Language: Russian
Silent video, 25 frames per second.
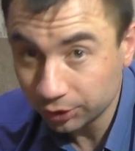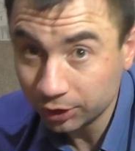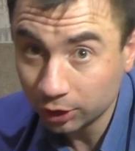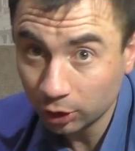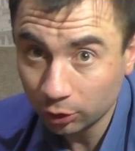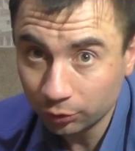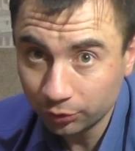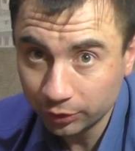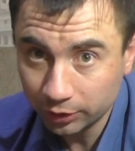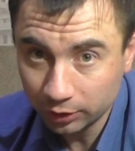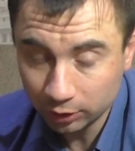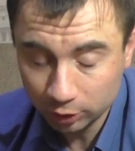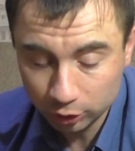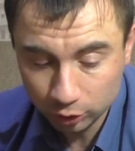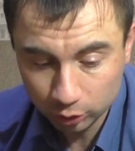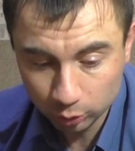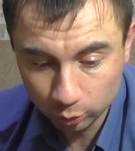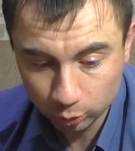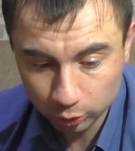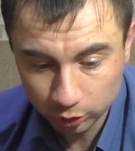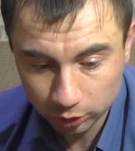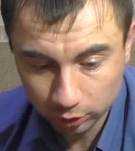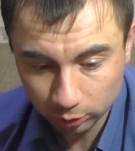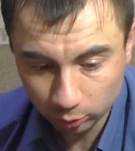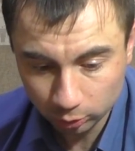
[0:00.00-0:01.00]
я уверен,
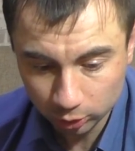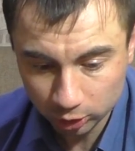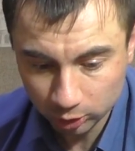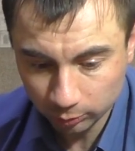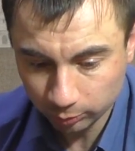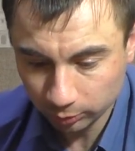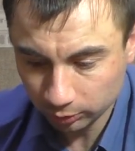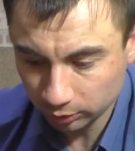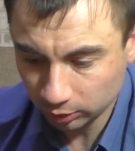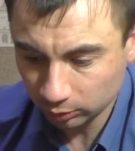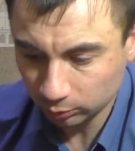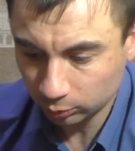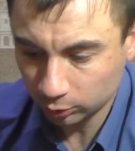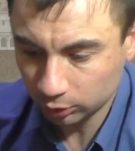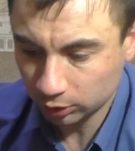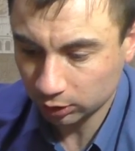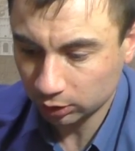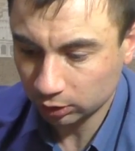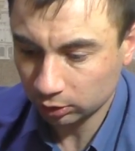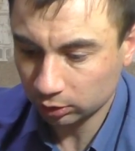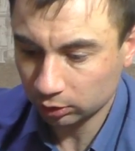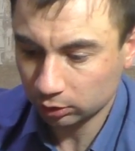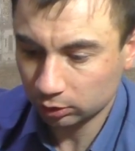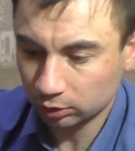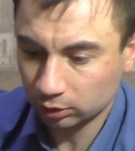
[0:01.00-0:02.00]
что уже лучше, потому
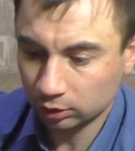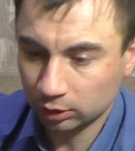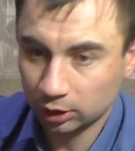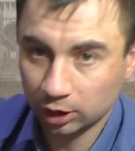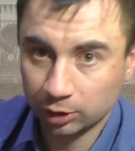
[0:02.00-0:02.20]
что